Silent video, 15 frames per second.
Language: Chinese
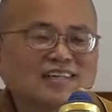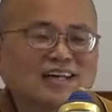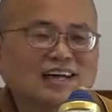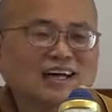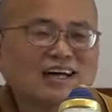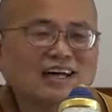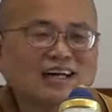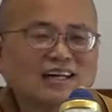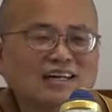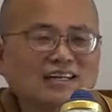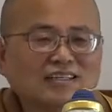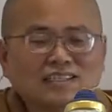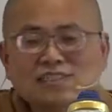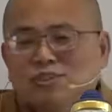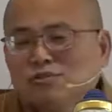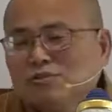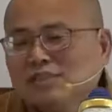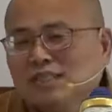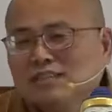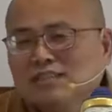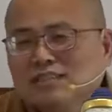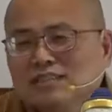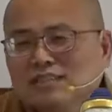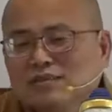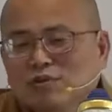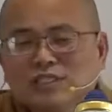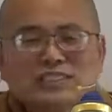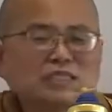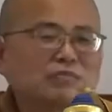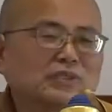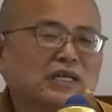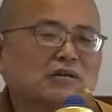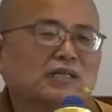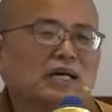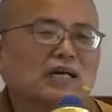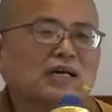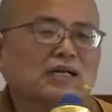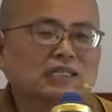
啊，你书圣关系不到他，